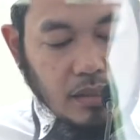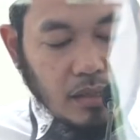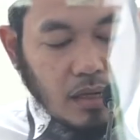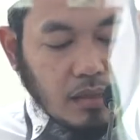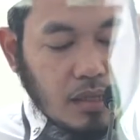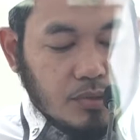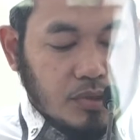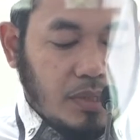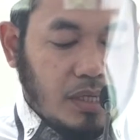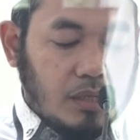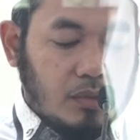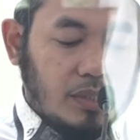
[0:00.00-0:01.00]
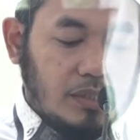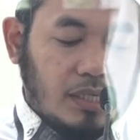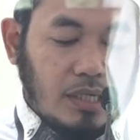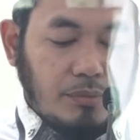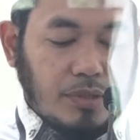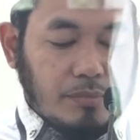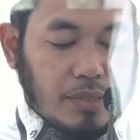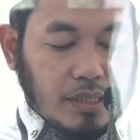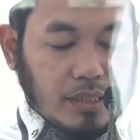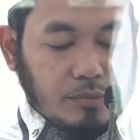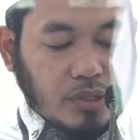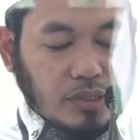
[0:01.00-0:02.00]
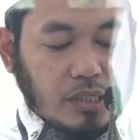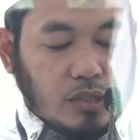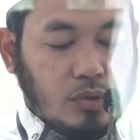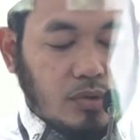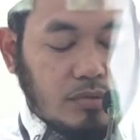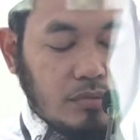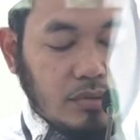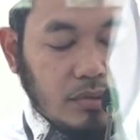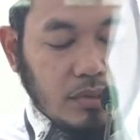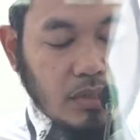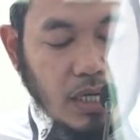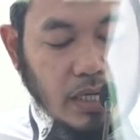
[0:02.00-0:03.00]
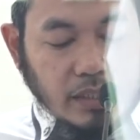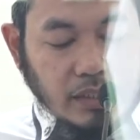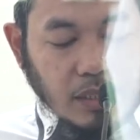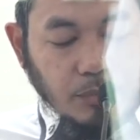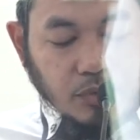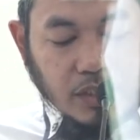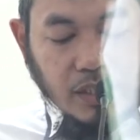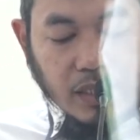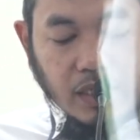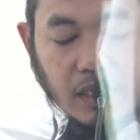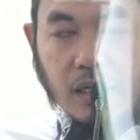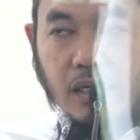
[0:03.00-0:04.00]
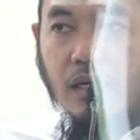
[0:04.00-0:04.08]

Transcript: Allah Subhanahu wa taala berfirman dalam surat An-Nur ayat 33,